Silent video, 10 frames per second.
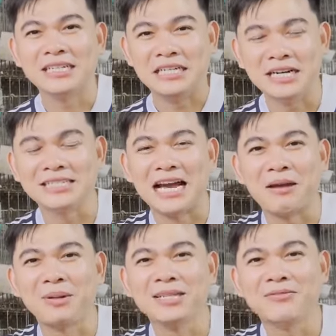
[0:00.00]
Như ở trại
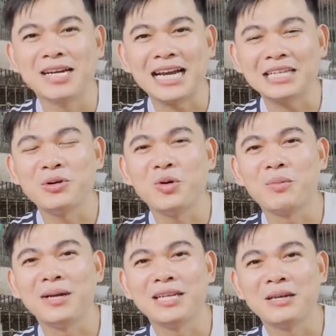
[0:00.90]
mình với cách nuôi của
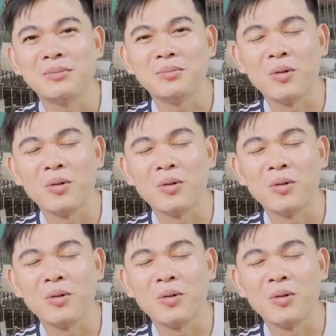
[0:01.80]
mình thì